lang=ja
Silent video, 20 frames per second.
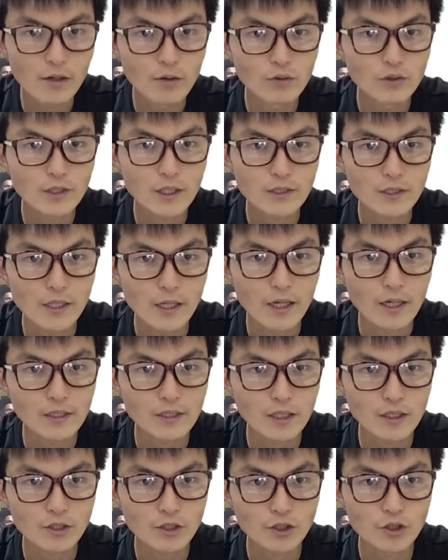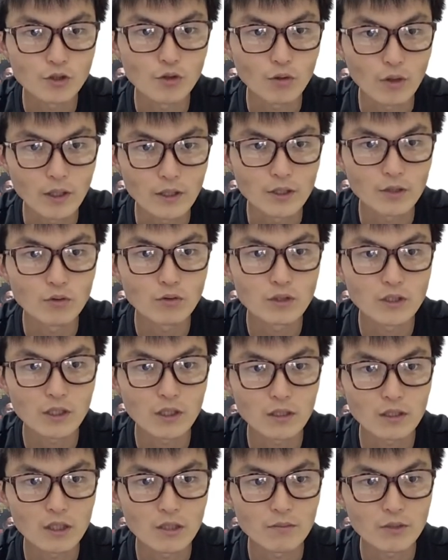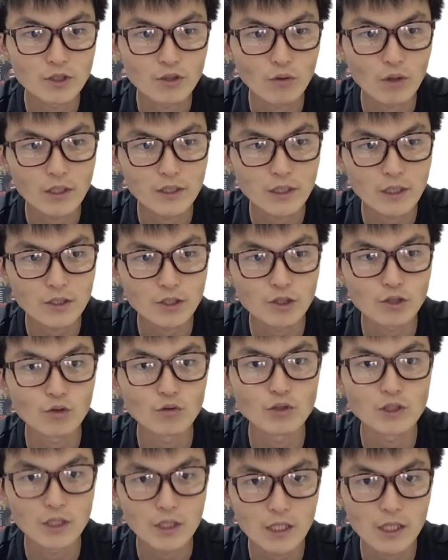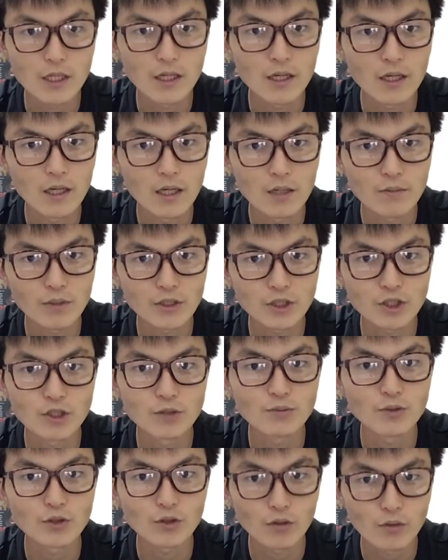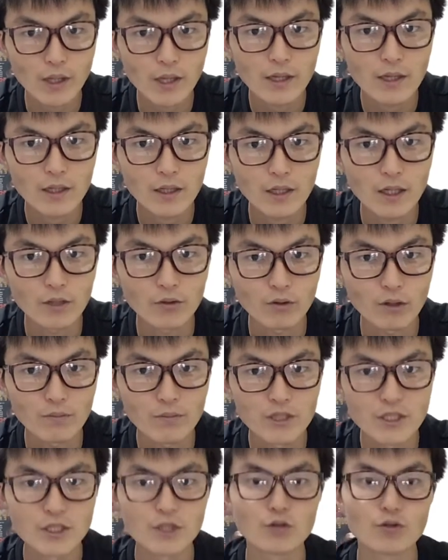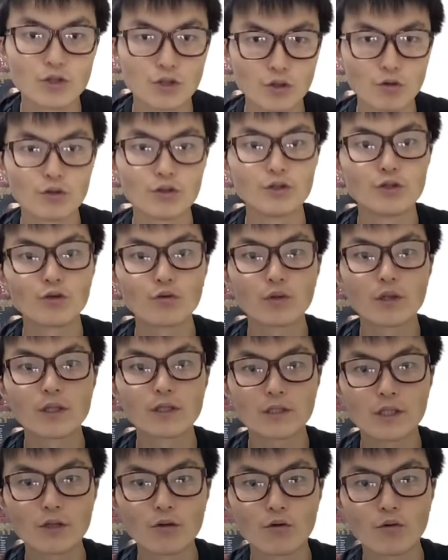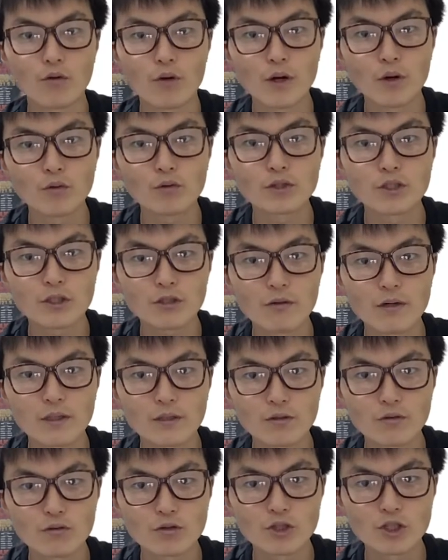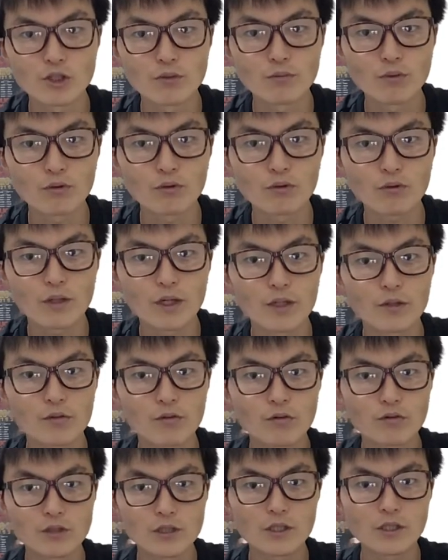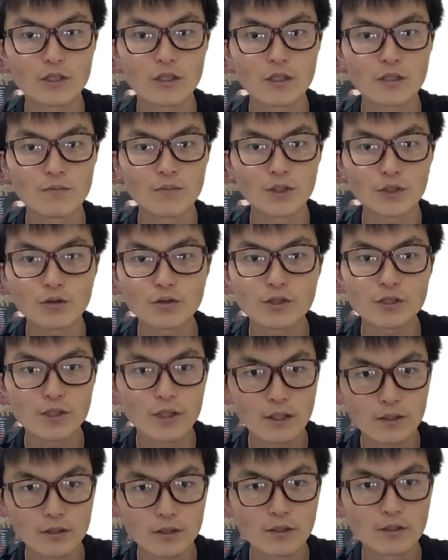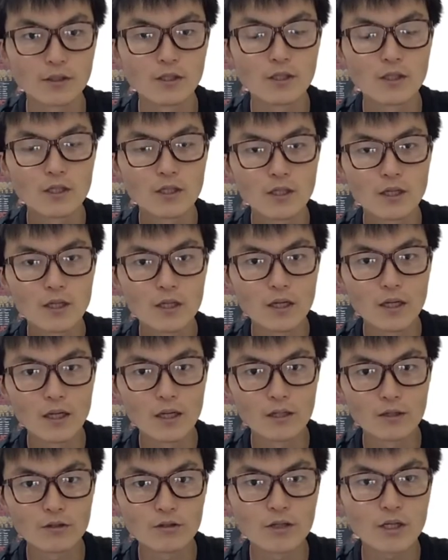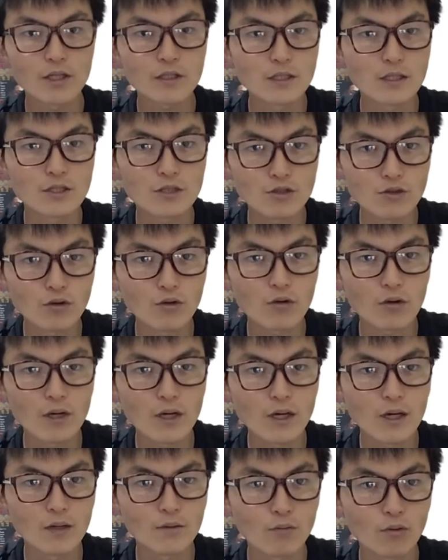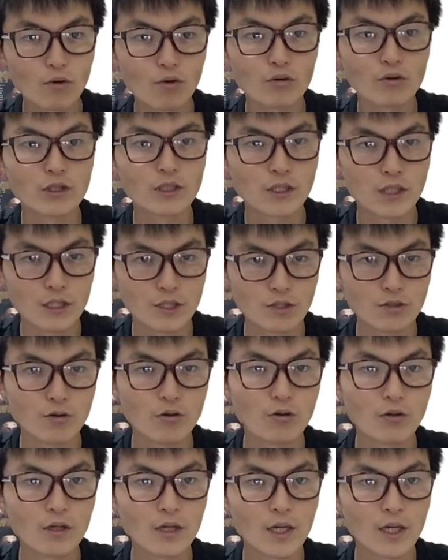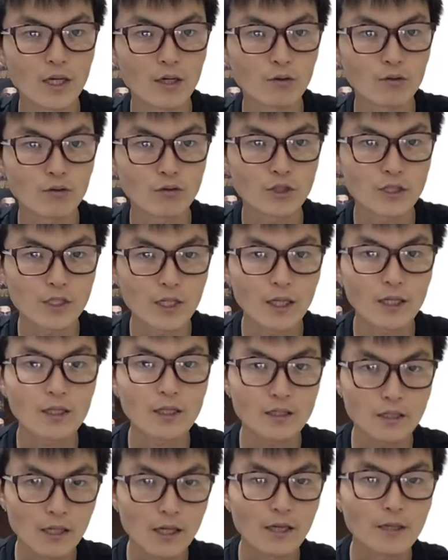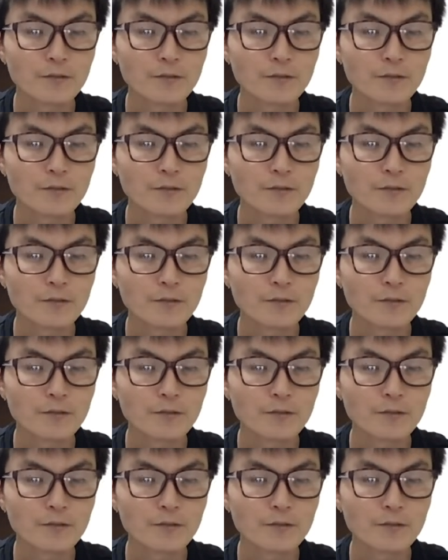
本日はですね、8月14日、日本時間で言いますと、8月15日に、えー、まあ、注目のね、カードが目白押しというところなんですけど、えー、本日はその注目のカードのうち、まあ、一つである、えー、グリア選手と、えー、モロニー選手の、えー、この試合がですね、